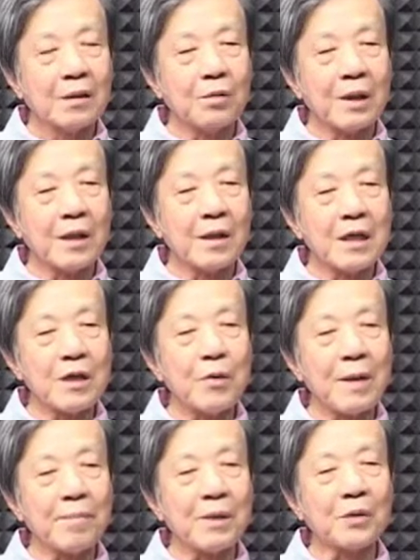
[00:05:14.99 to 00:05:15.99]
对医
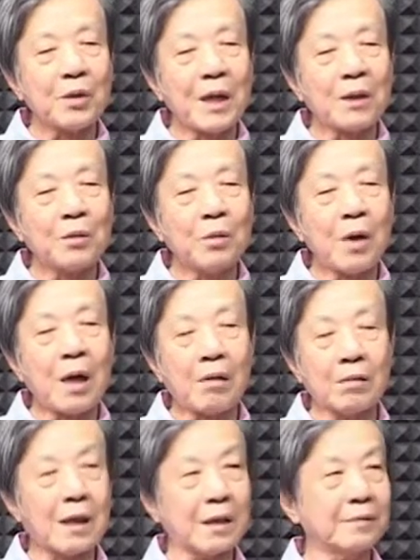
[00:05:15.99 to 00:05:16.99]
院没有太多
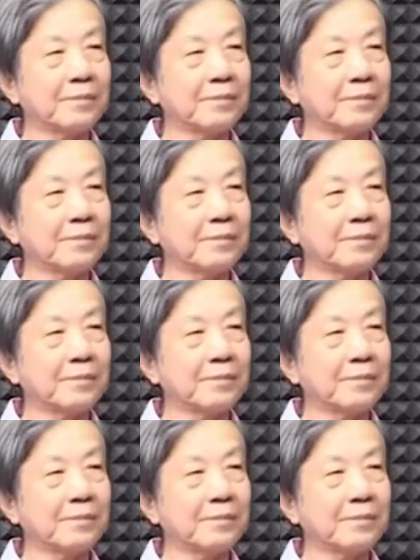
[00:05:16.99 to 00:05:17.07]
好感